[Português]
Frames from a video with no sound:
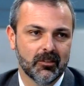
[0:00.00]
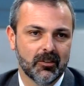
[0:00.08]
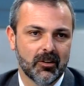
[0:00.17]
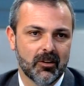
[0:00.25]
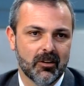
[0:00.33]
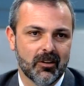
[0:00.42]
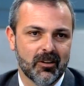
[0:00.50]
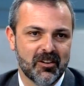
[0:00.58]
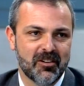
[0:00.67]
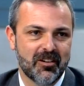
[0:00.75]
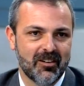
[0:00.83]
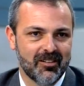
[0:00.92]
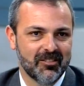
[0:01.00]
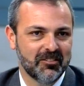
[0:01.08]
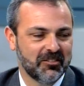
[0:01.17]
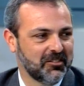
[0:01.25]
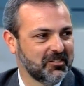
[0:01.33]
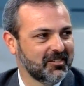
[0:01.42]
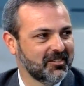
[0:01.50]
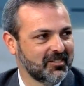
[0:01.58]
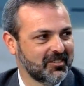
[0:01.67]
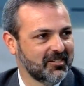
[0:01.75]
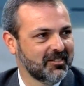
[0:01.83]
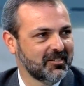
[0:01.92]
E eu,
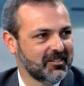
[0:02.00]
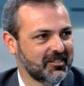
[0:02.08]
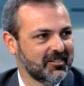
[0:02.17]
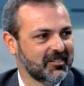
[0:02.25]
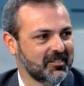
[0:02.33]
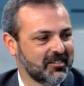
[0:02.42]
infelizmente, estou tendo que